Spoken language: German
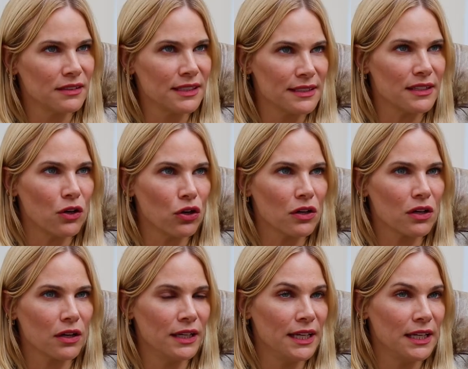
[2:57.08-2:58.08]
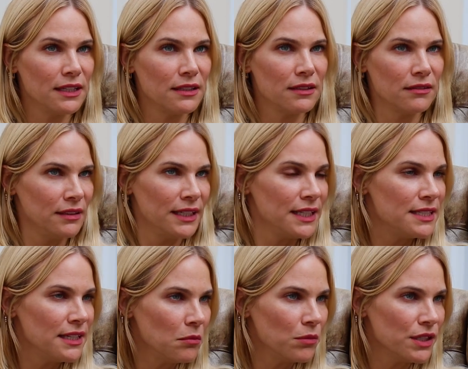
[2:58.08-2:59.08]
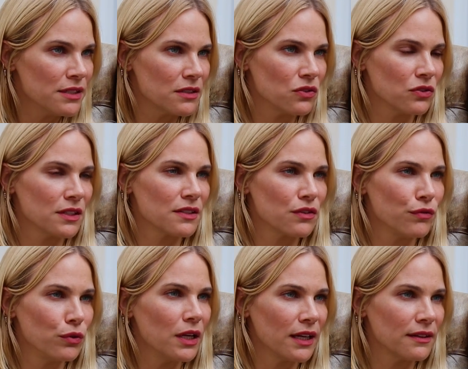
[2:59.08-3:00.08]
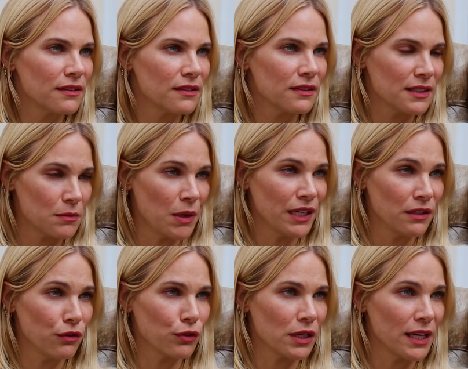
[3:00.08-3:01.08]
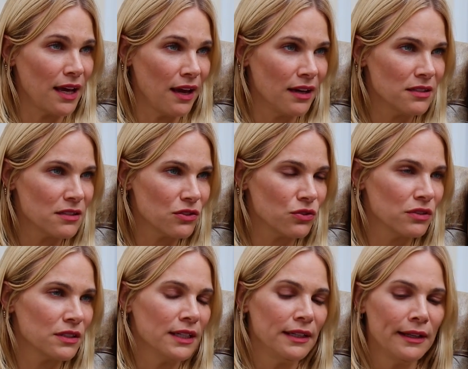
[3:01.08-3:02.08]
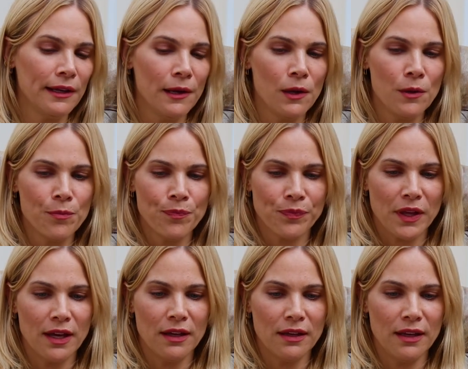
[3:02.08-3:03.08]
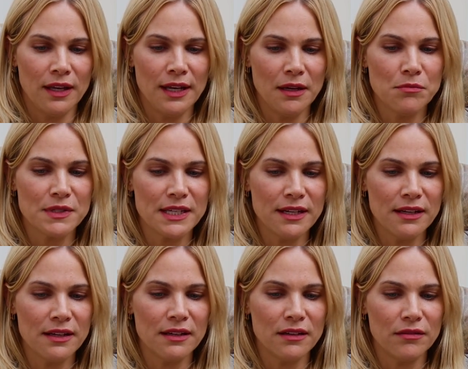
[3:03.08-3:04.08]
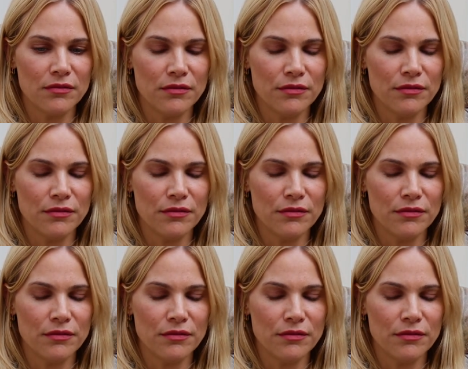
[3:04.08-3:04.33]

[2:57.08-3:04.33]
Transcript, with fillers: äh, das auch legitim ist und das Gefühl hat, das, das meint er auch wirklich ernst. Und äh, in dem Sinne